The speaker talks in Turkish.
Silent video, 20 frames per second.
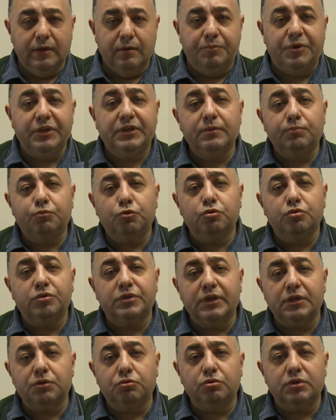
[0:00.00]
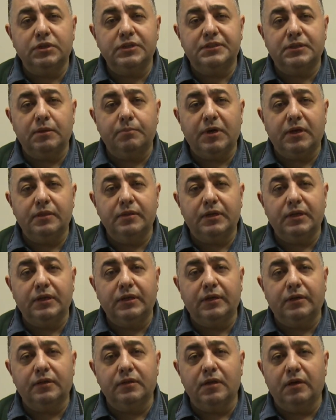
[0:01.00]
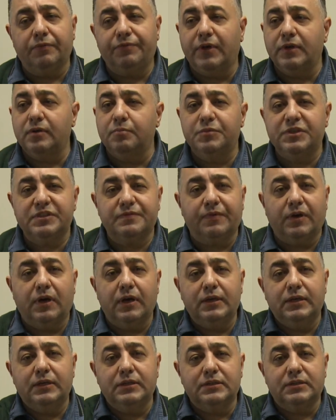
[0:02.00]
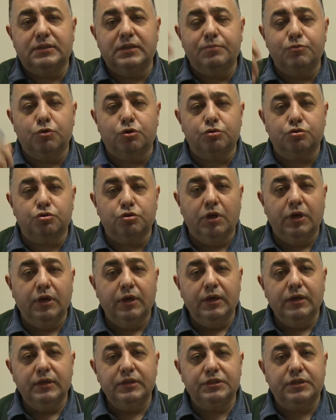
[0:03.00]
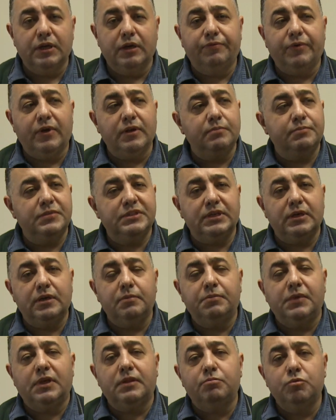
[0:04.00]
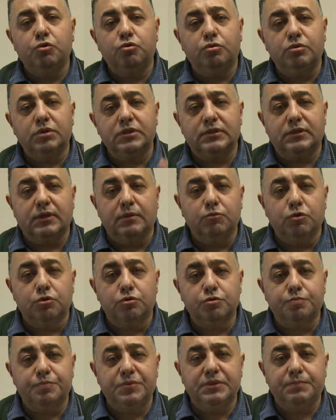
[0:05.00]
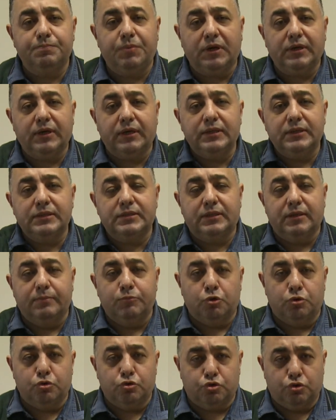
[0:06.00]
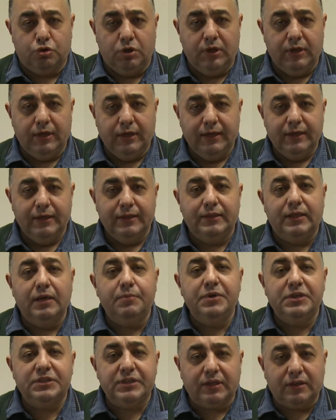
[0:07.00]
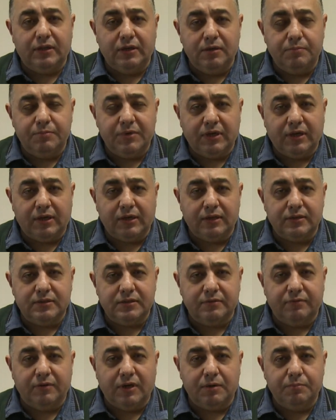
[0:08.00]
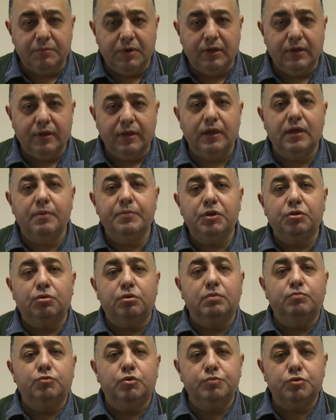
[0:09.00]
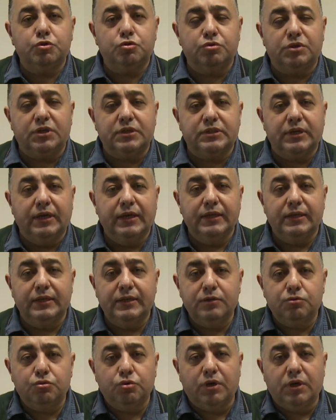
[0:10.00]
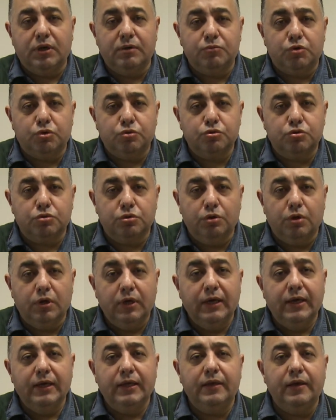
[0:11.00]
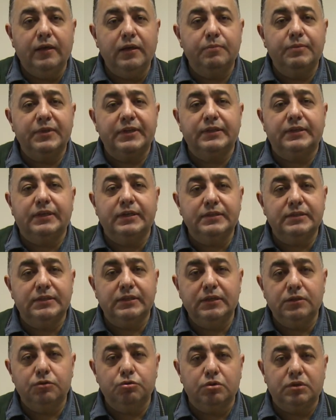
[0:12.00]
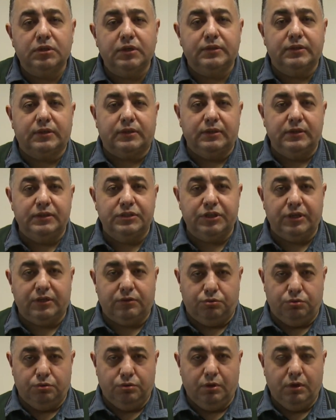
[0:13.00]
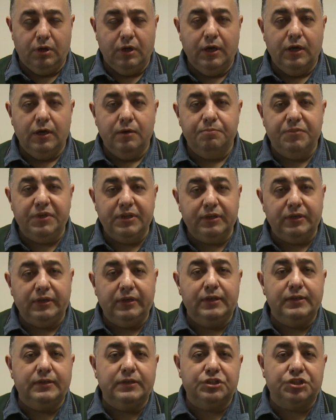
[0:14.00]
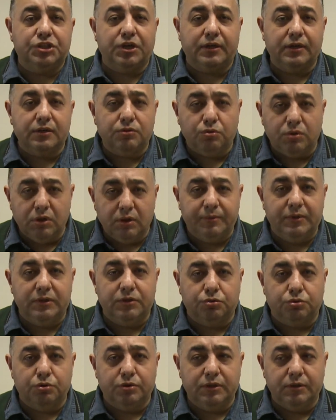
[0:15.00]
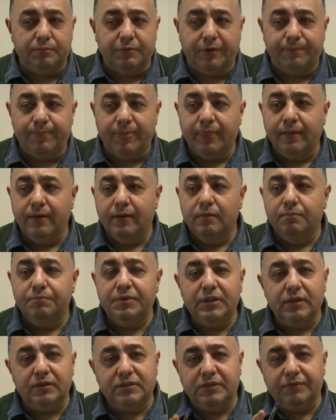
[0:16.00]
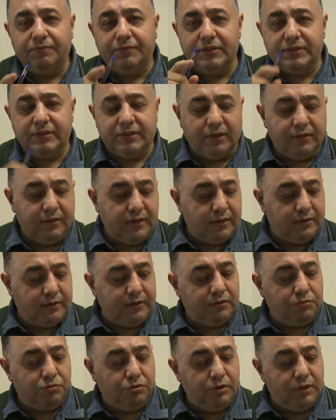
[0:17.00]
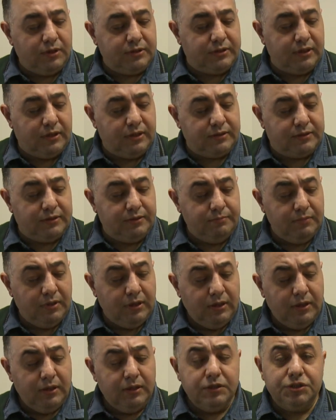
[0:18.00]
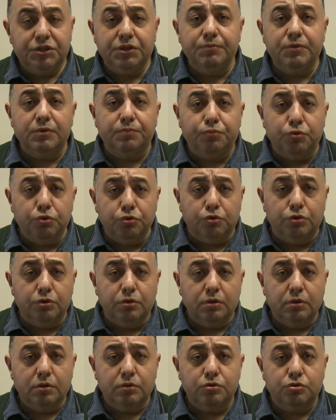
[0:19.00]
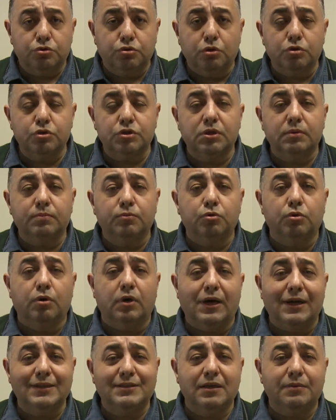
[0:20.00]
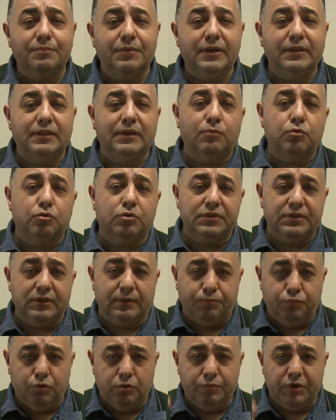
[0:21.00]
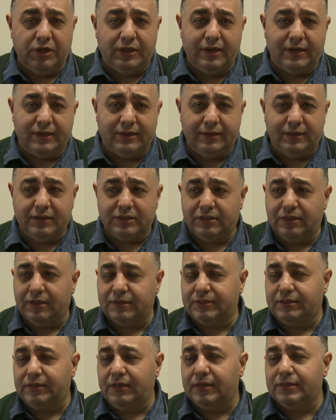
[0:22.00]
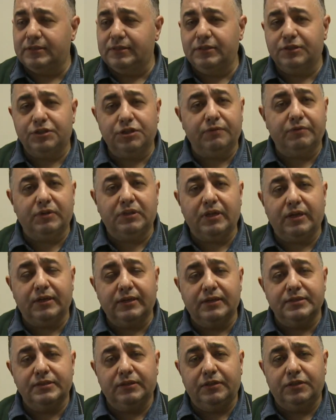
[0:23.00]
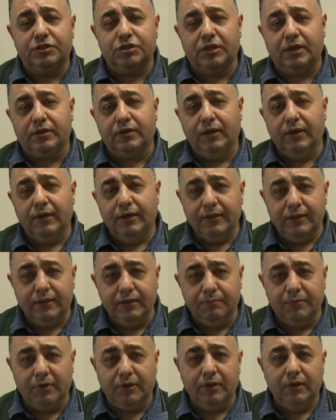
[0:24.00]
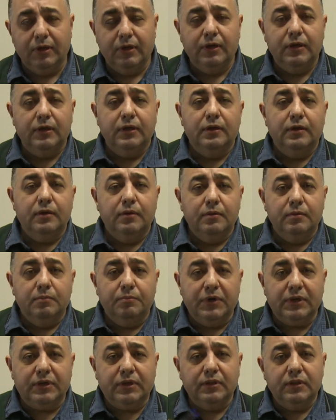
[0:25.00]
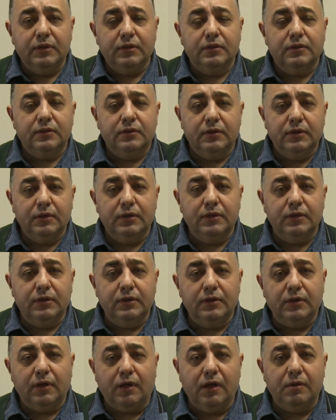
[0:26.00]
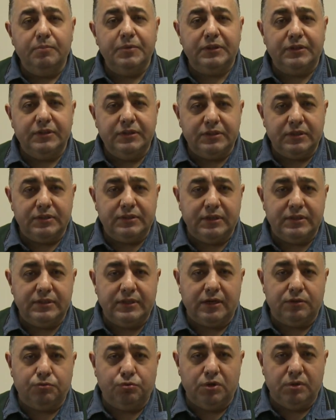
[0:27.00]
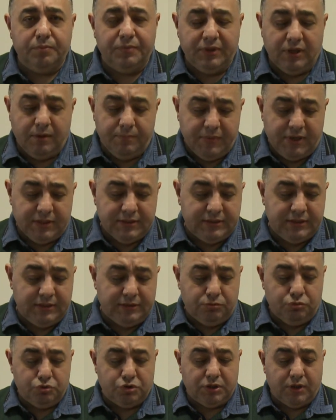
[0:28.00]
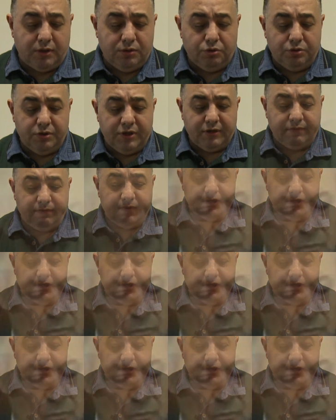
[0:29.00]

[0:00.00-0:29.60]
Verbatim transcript: Peki bugün rektörü istemeyenlerin yarın efendim biz valiyi istemiyoruz. İşte efendim biz emniyet müdürünü istemiyoruz. Biz bakanı istemiyoruz demeyeceklerinin bir garantisi var mı? Emin olun bu bir süreç. Ne diyor Emre Uslu? Yeni bir geziyi diyor tetikleyecek diyor. Bir ilk işaret olabilir diyor değil mi? Bir de çifte standart dedik onu hatırlatayım. Şimdi bugün sözde bu atamayı demokratik bulmayan arkadaşlar, siyasi çevreler, gazeteciler değil mi? Bakın e, Ahmet Necdet Sezer döneminden ben size 2-3 tane örnek